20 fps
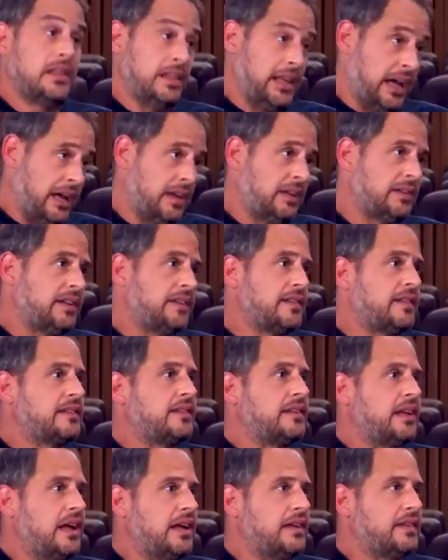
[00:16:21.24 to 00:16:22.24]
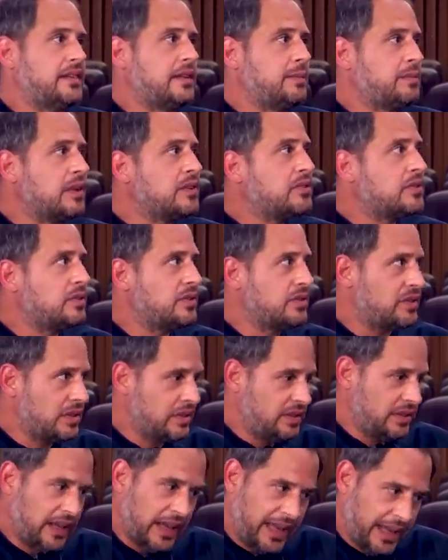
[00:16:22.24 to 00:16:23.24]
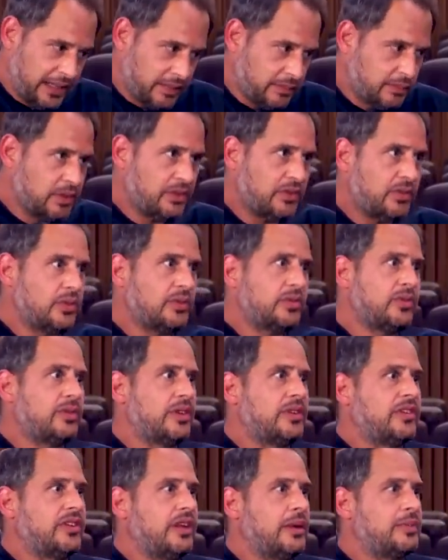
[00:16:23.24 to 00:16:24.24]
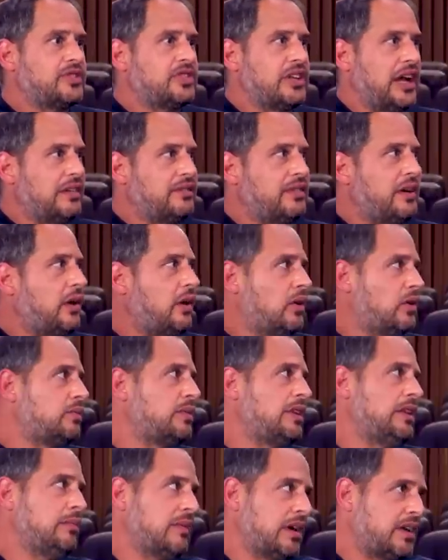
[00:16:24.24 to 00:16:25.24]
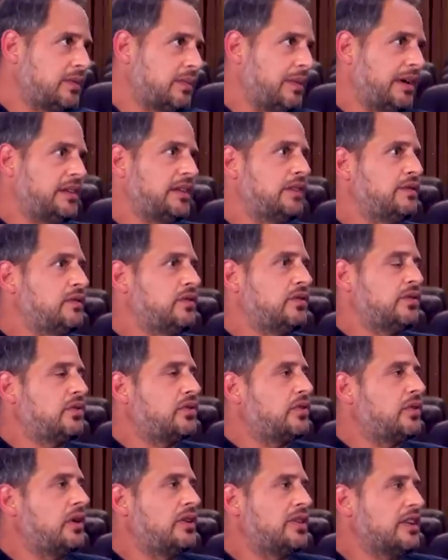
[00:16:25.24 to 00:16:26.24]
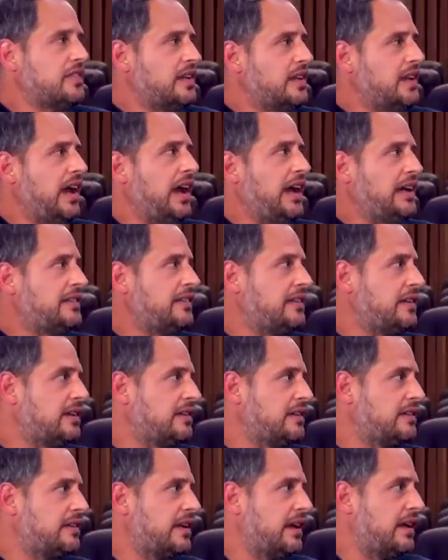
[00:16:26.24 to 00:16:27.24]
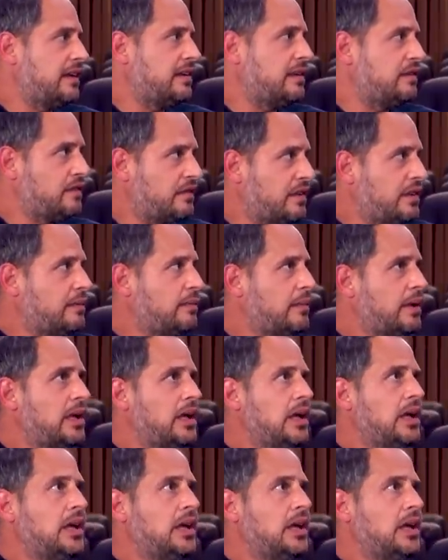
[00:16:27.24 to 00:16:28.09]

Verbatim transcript: Ja, das ist klar. Es gibt natürlich den direkten Bezug zu Inception, einfach auch um ihm Respekt dafür zu zollen, dass er der Einzige ist, der einen Film,